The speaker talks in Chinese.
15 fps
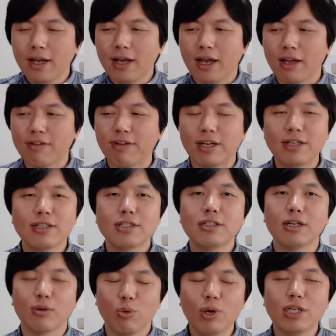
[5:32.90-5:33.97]
哎，反正
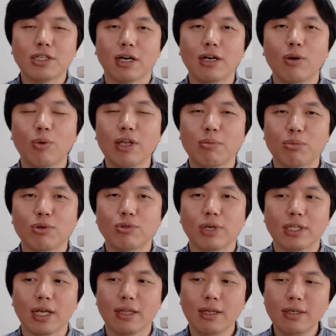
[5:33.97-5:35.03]
是我也承认，我也不是
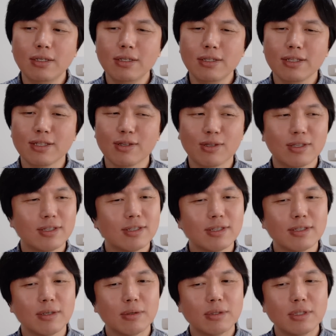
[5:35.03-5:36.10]
专家。但是
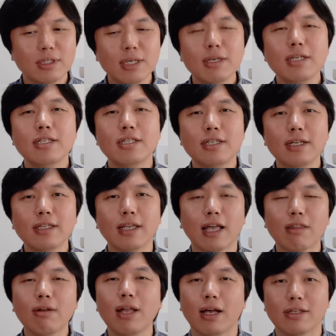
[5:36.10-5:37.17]
这些年
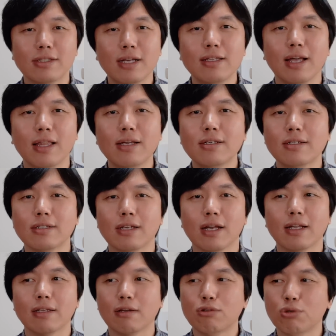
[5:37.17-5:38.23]
都两三年的时间
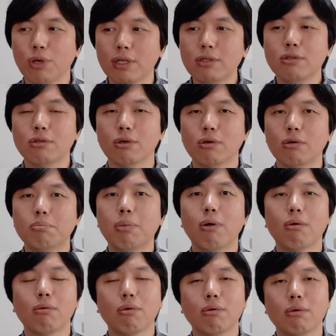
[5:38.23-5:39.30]
了，在全球，
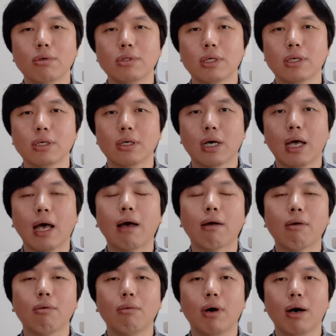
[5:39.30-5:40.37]
包括这个
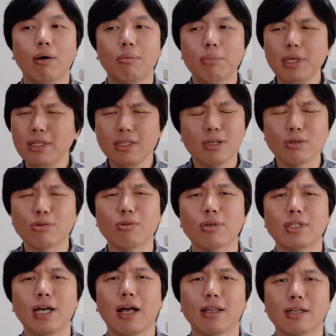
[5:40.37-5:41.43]
韩国啊，我没听说过
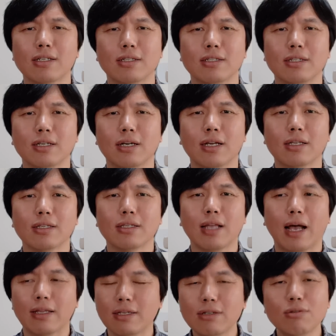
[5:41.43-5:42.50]
这样的事情啊，
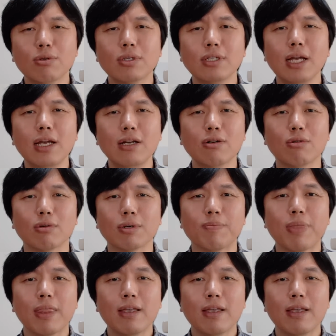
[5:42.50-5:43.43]
哪听说过这种